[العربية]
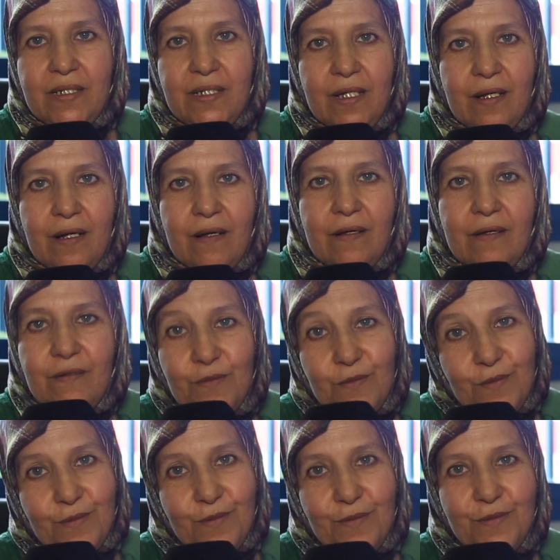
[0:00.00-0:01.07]
هي
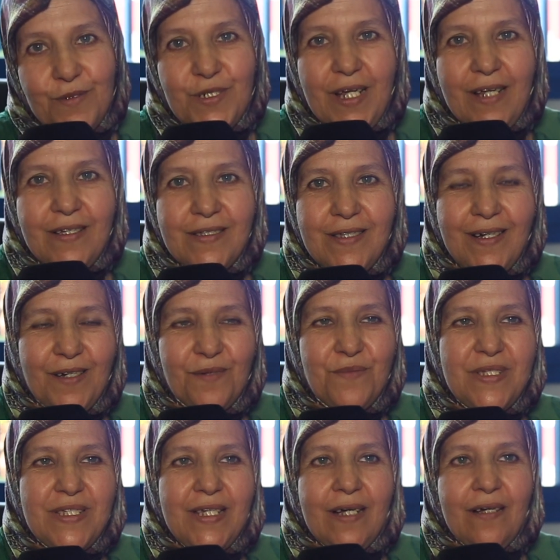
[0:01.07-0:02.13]
جائزه
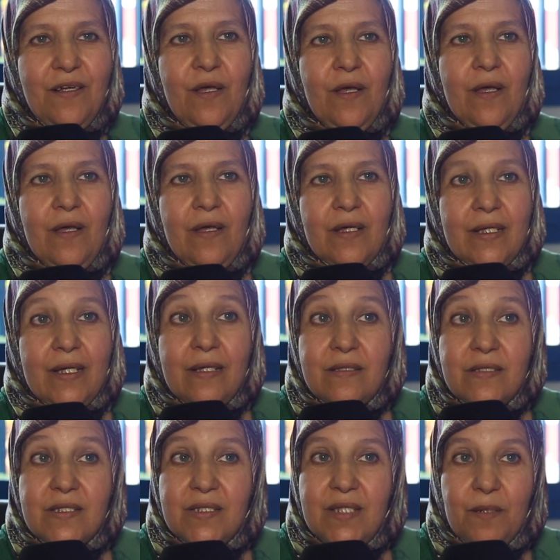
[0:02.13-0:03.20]
رمزيه
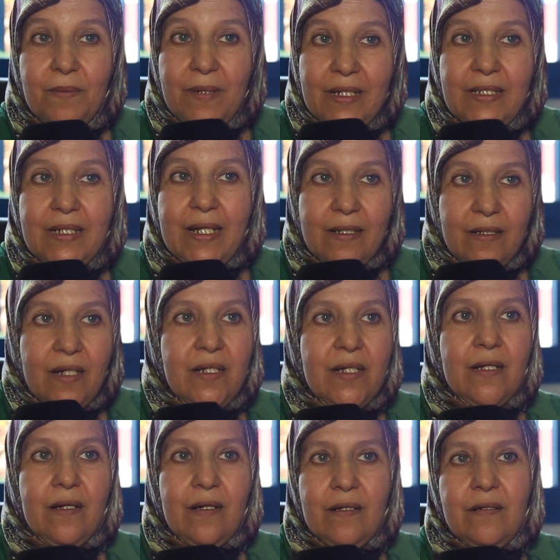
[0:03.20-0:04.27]
كانت تابلت
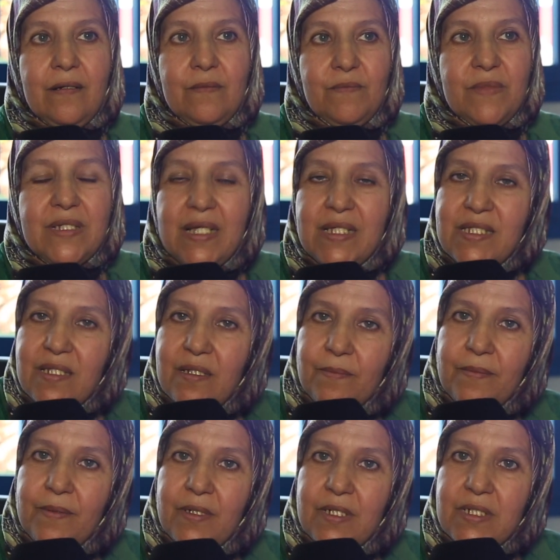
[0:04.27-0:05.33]
كذلك من
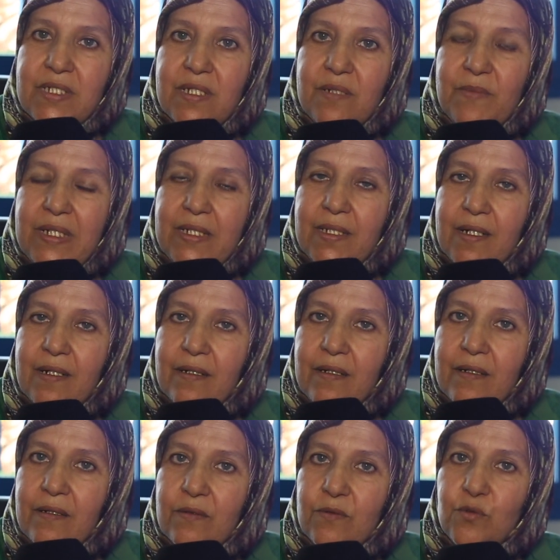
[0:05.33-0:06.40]
نصيب
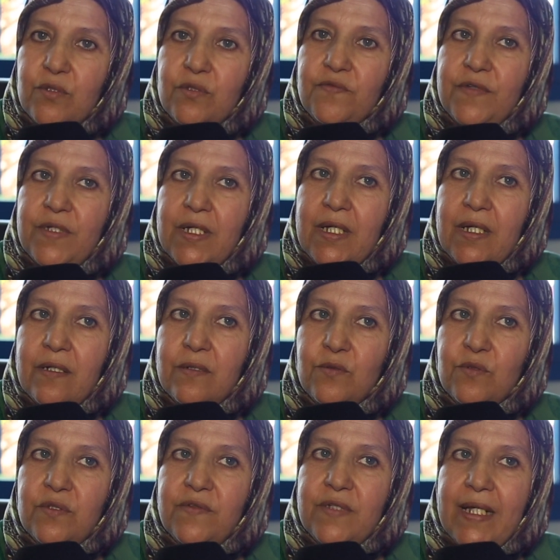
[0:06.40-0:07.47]
تلميذة لطفية
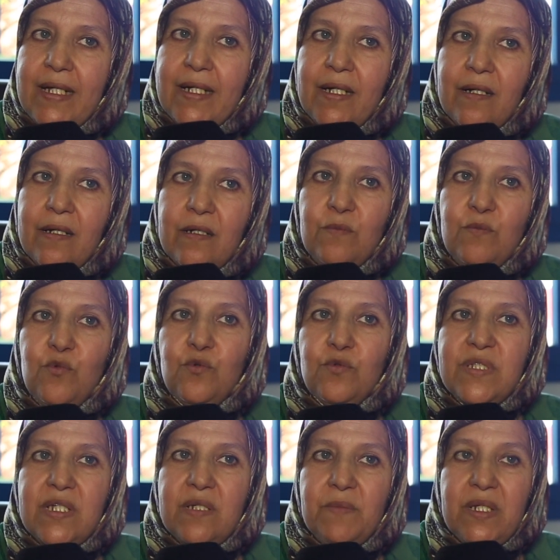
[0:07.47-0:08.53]
إكرام
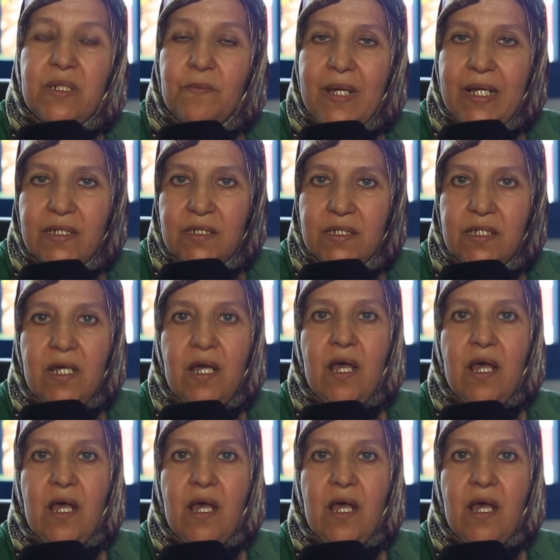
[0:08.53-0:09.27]
وتلميذ مهدي